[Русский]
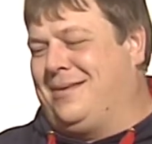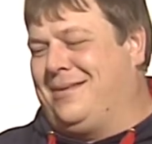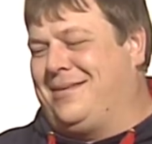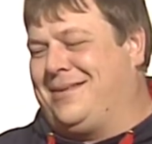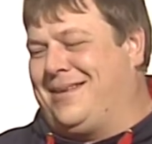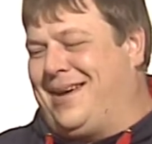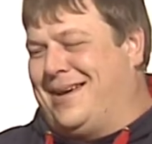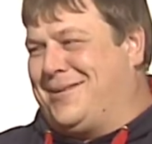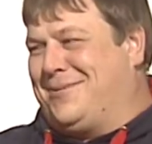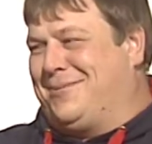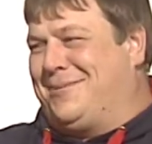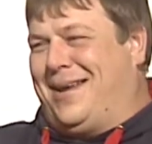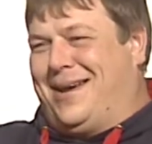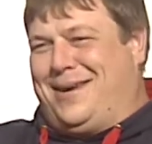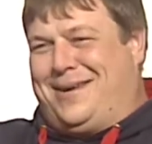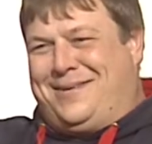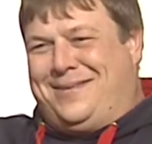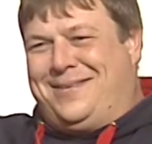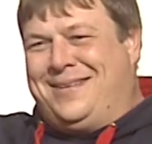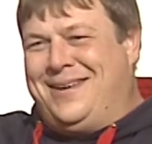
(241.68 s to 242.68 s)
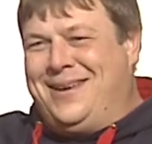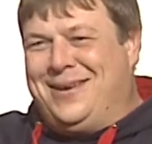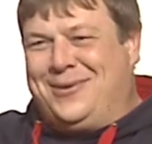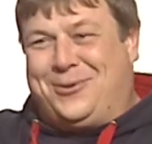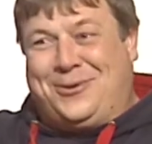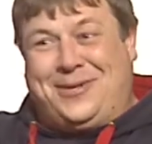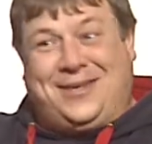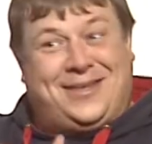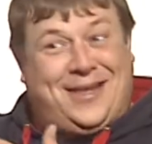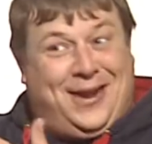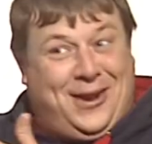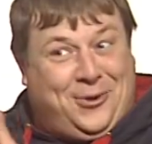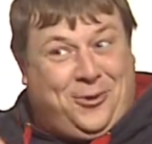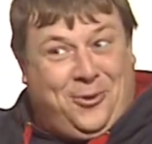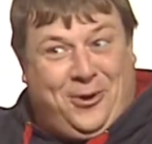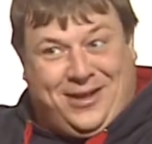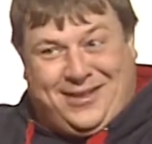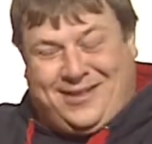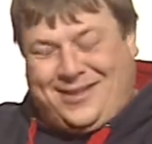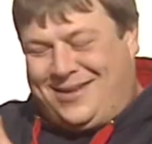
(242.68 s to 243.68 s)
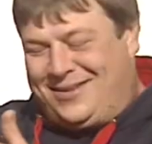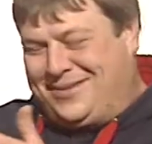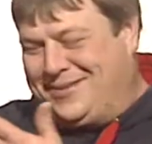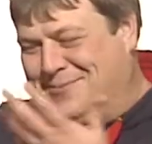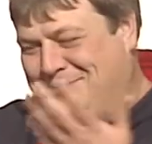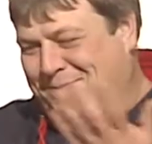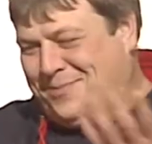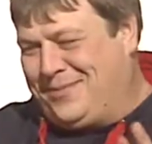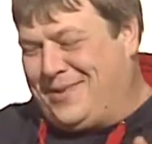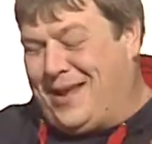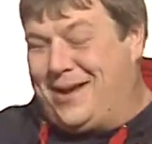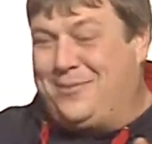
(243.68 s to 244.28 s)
скажем так, тут недалеко от нас. Там